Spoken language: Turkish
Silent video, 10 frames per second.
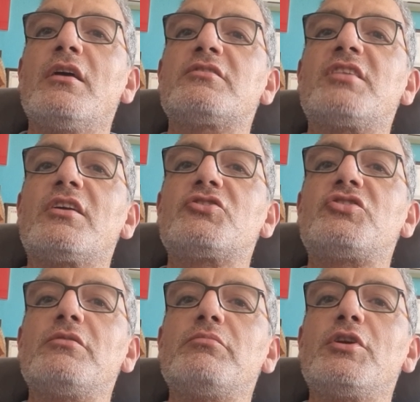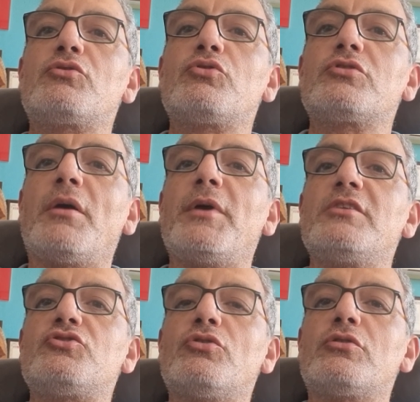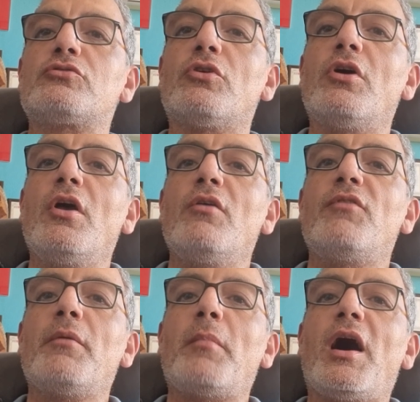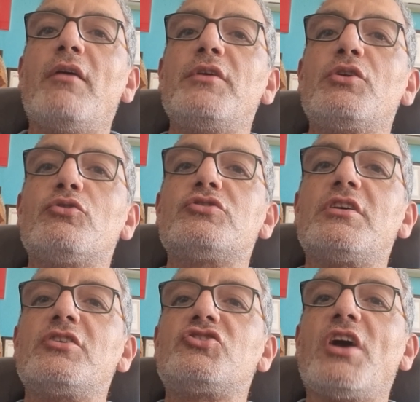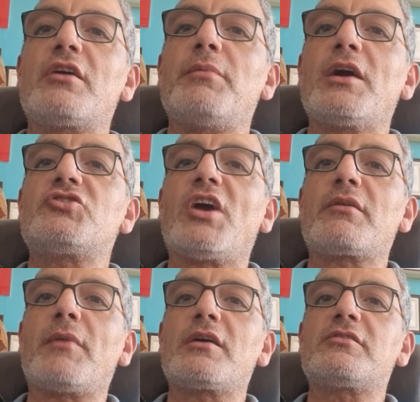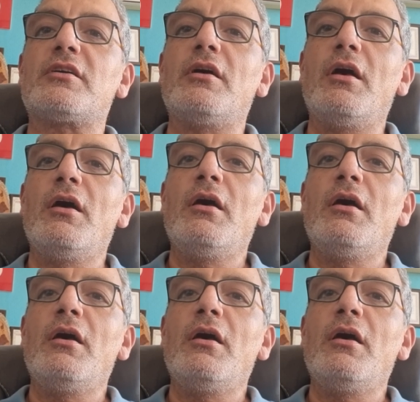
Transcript: Sarışın bir kurda benziyordu ve mavi gözleri çakmak çakmaktı.